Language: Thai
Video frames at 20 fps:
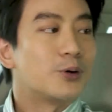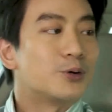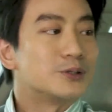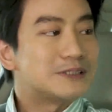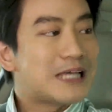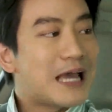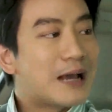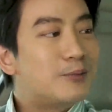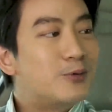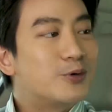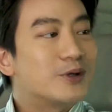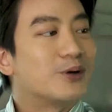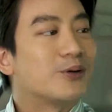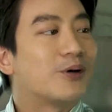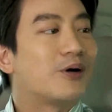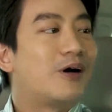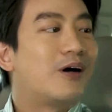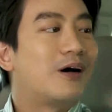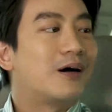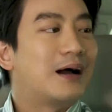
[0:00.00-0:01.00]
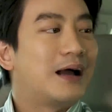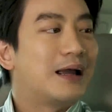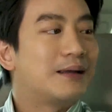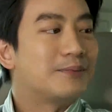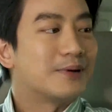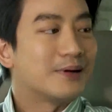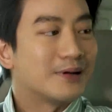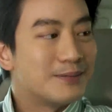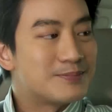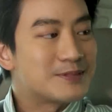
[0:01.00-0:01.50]
โทรแจ้งผู้เกี่ยวข้องให้
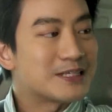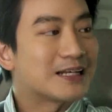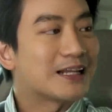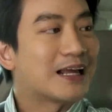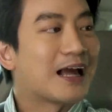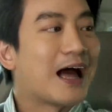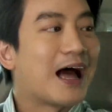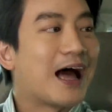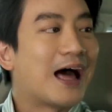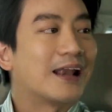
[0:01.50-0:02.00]
มารีบจัดกา